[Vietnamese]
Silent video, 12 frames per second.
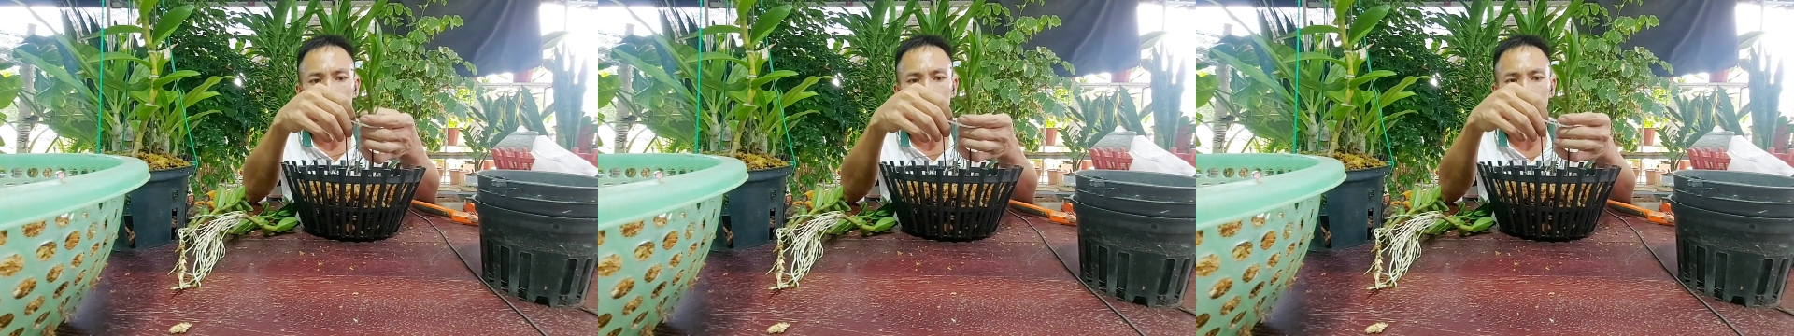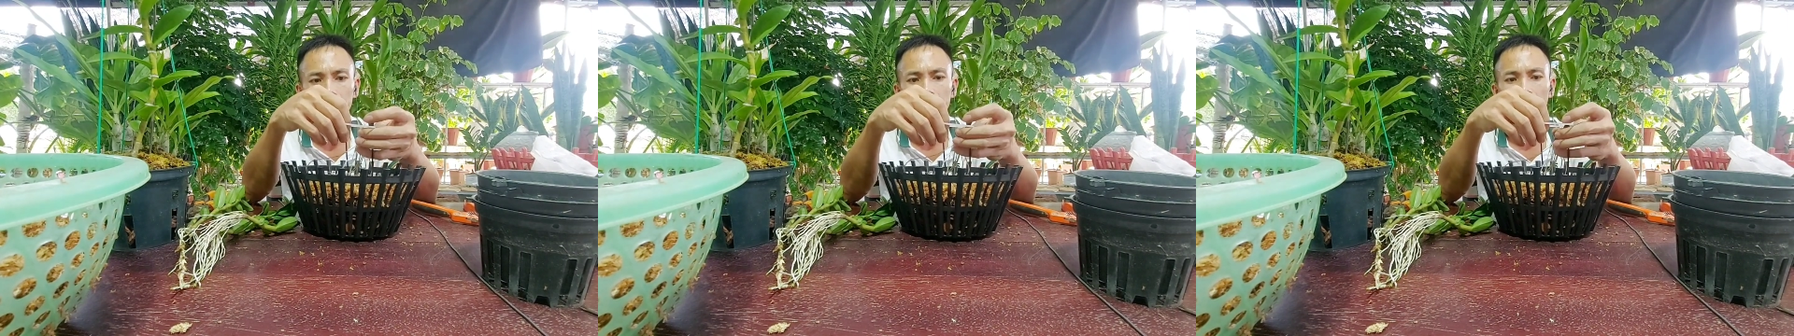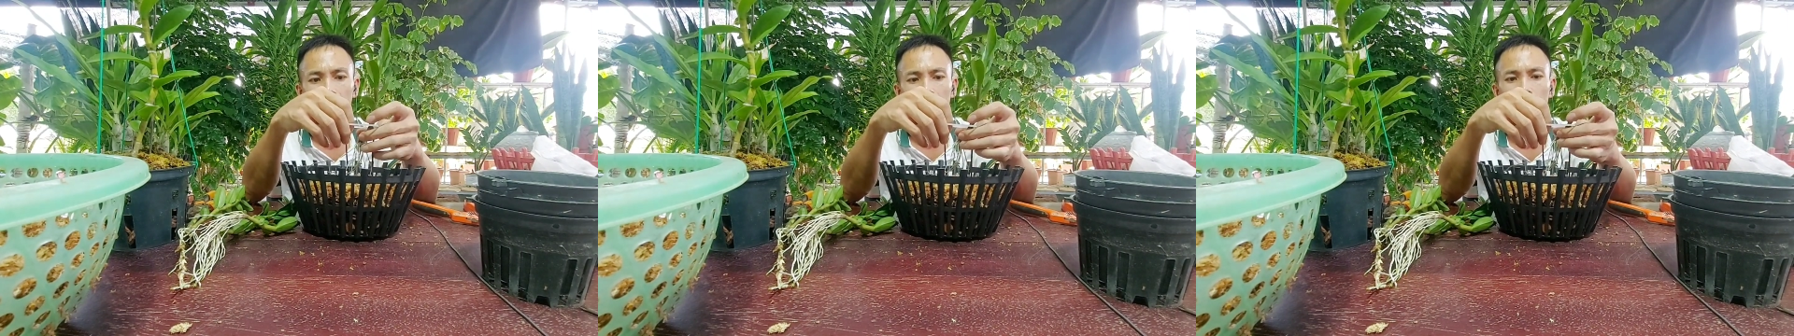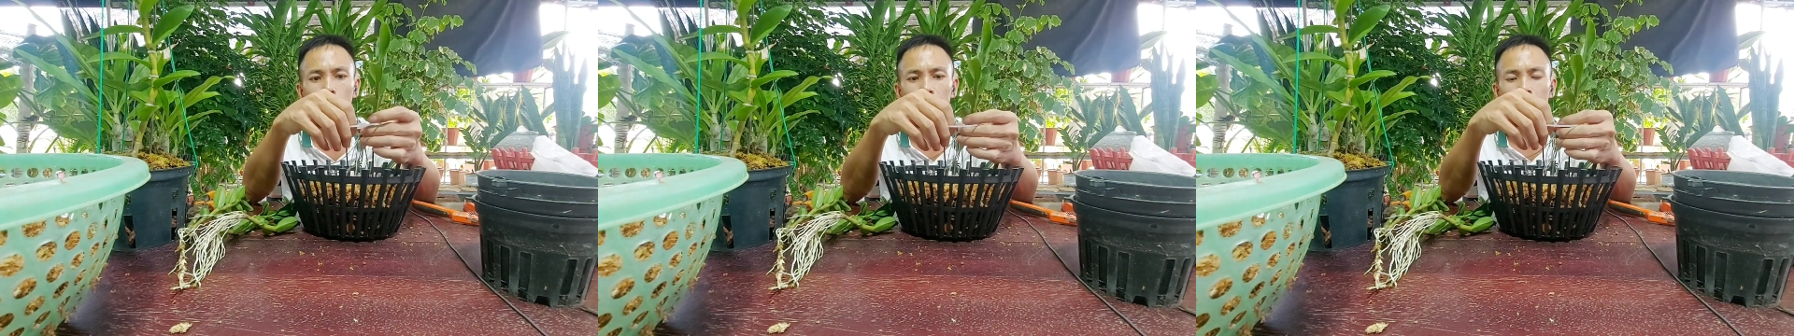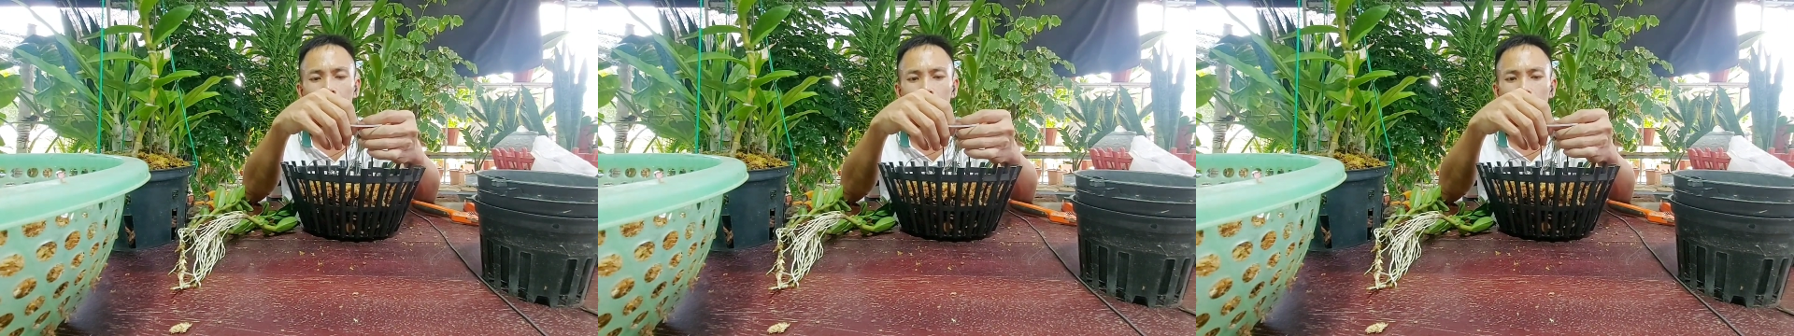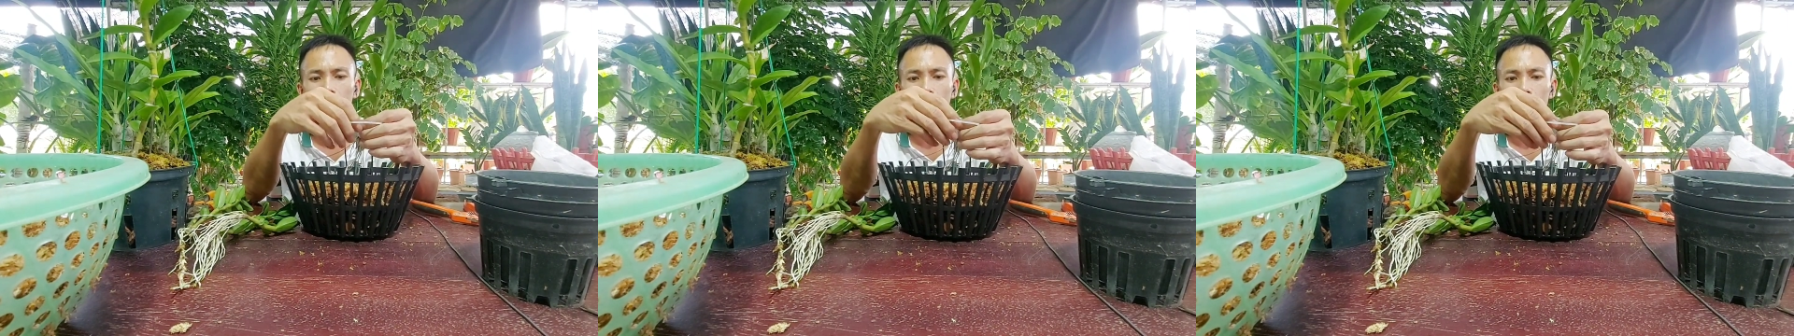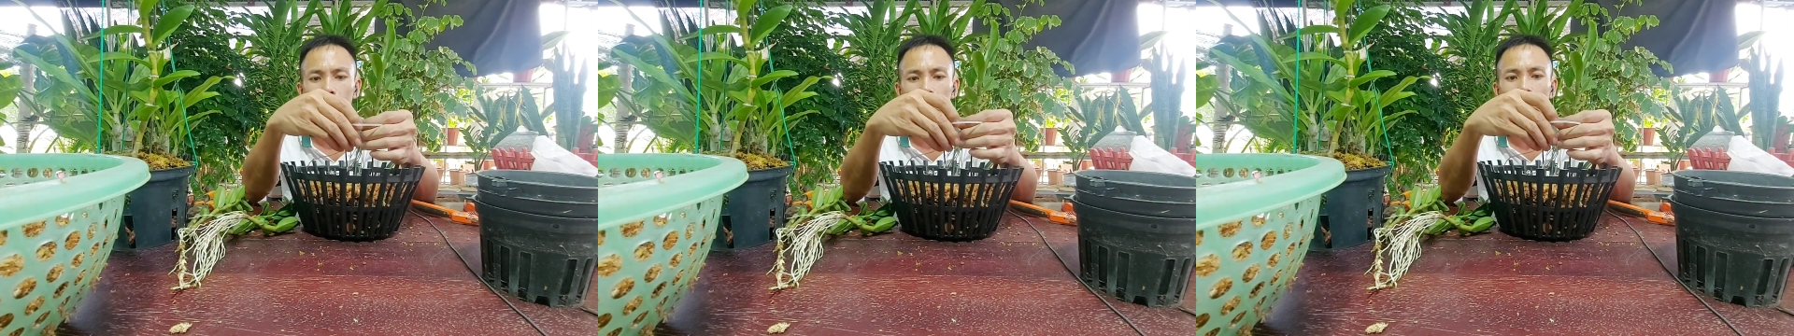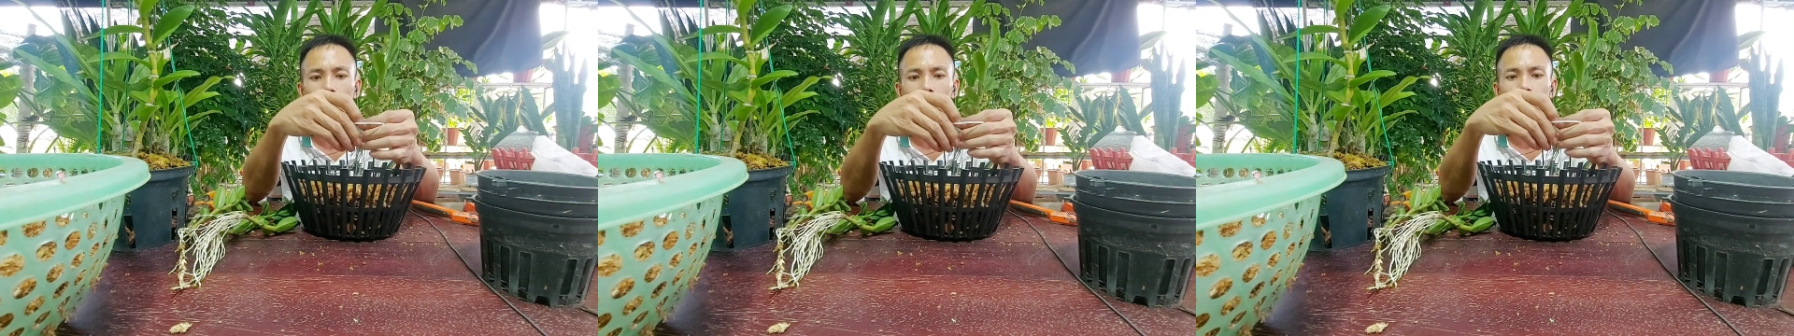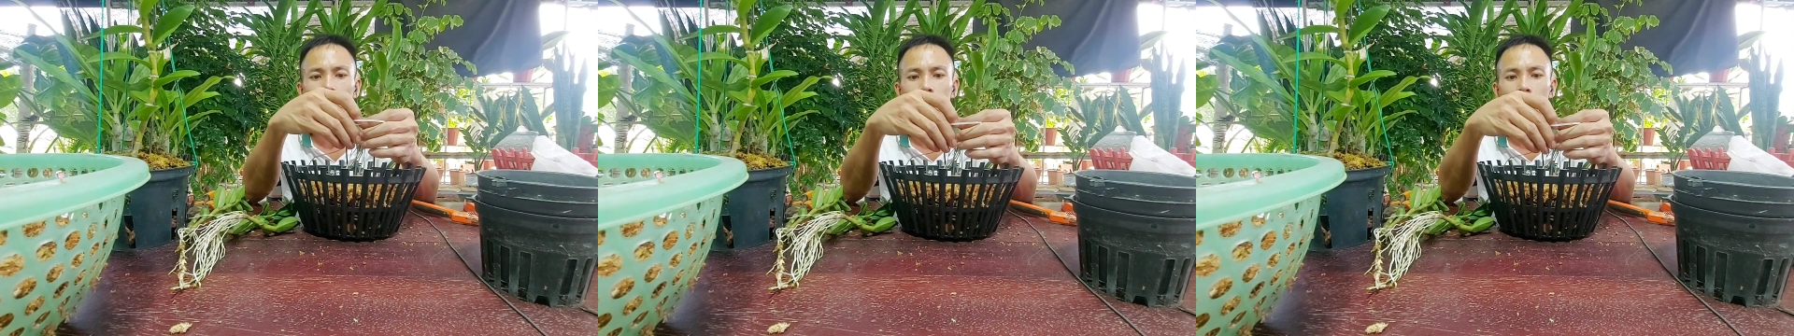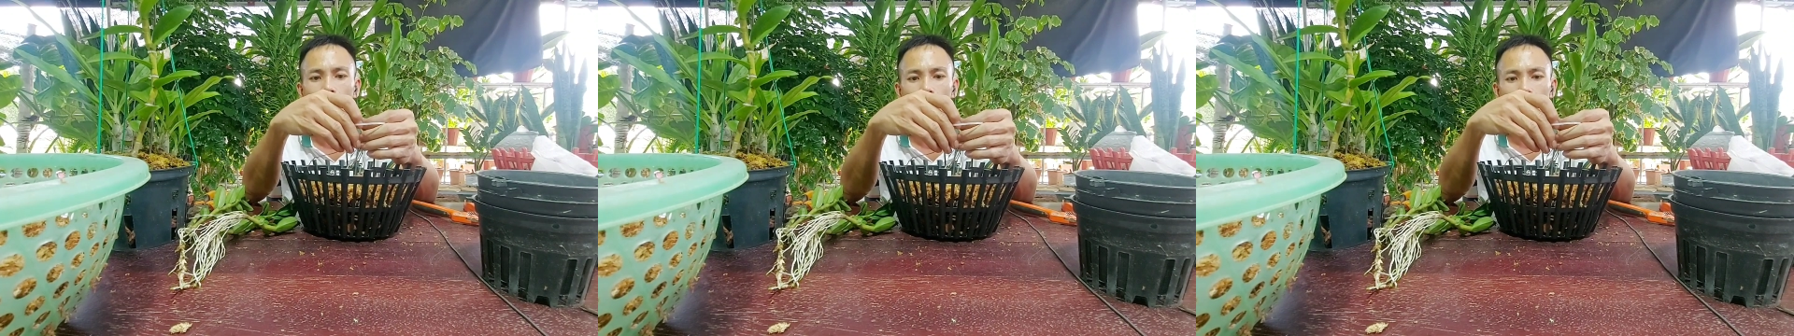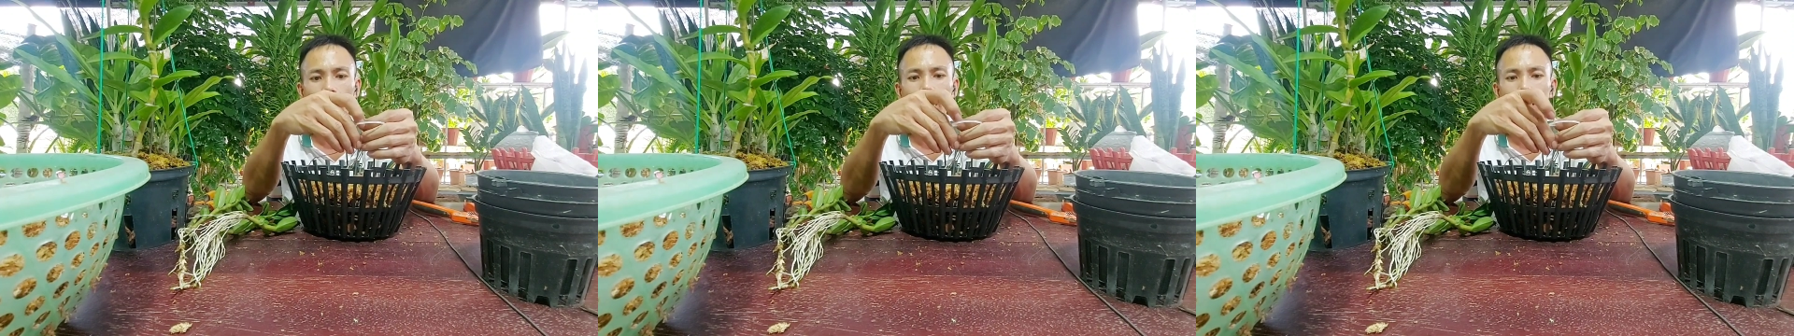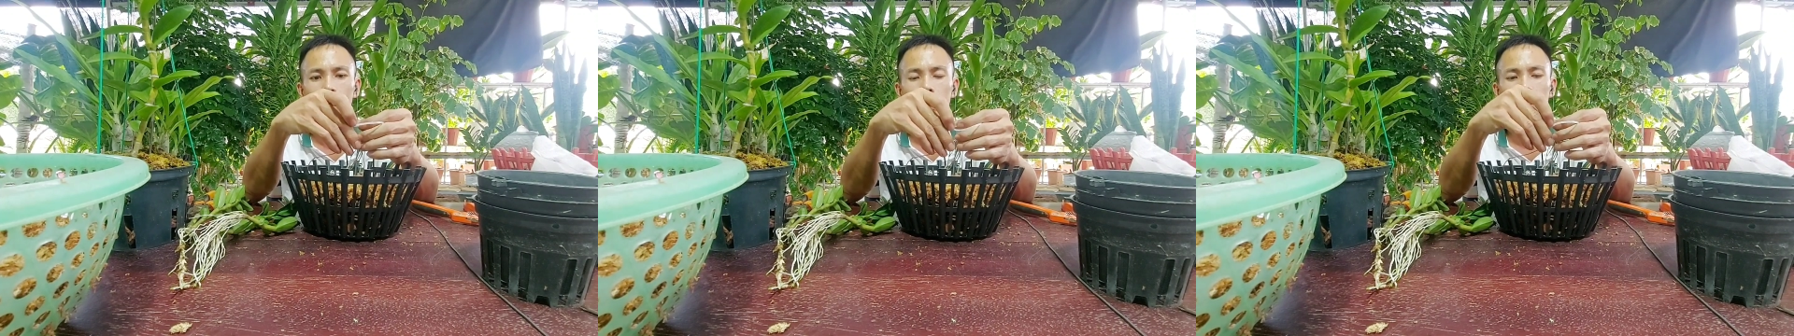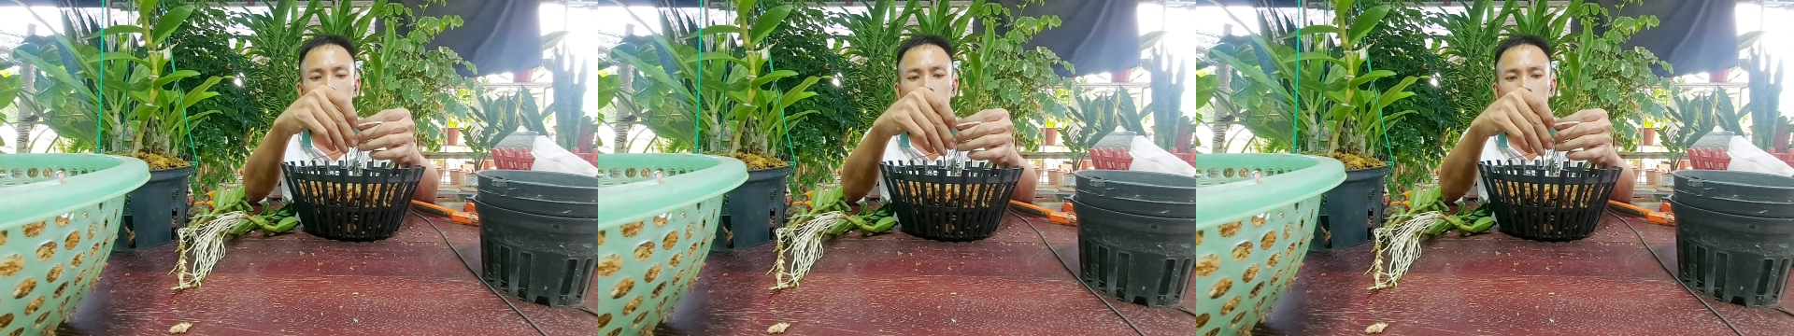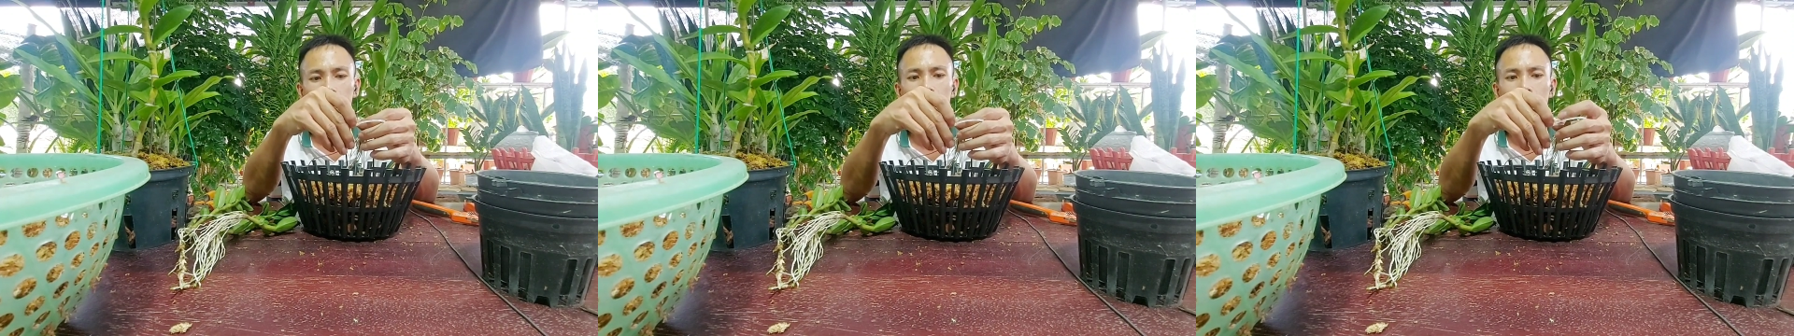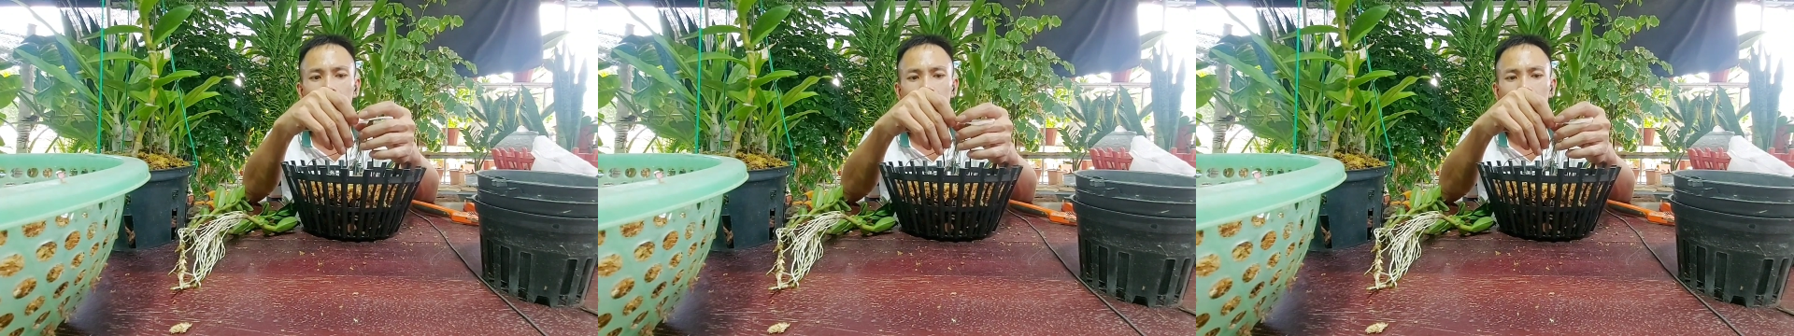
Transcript: Dây vải cột vào nó còn đỡ bị hỏng cây hơn là dây thít đấy.